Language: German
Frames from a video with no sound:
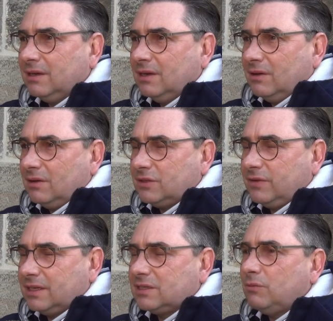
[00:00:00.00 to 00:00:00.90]
Und
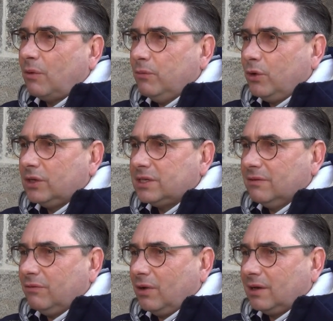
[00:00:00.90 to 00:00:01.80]
deswegen ist es überhaupt möglich
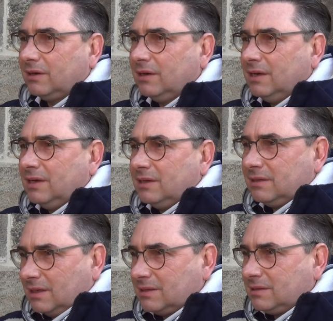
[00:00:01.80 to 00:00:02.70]
geworden,
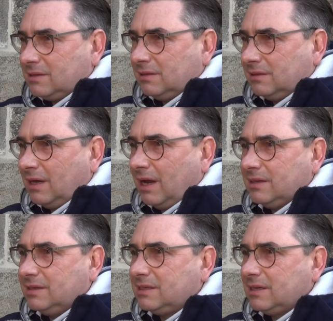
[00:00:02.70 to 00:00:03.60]
dass ja,
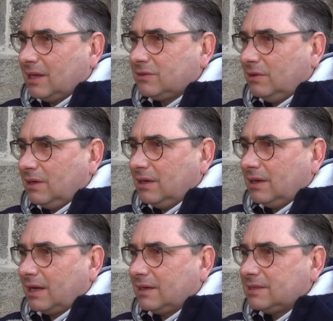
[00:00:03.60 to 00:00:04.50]
ein Diktator in
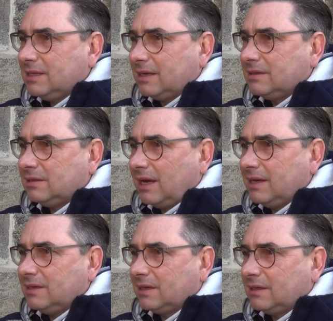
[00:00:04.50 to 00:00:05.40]
ein anderes Land
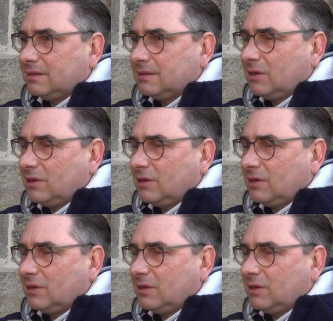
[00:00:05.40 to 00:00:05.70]
eindringt.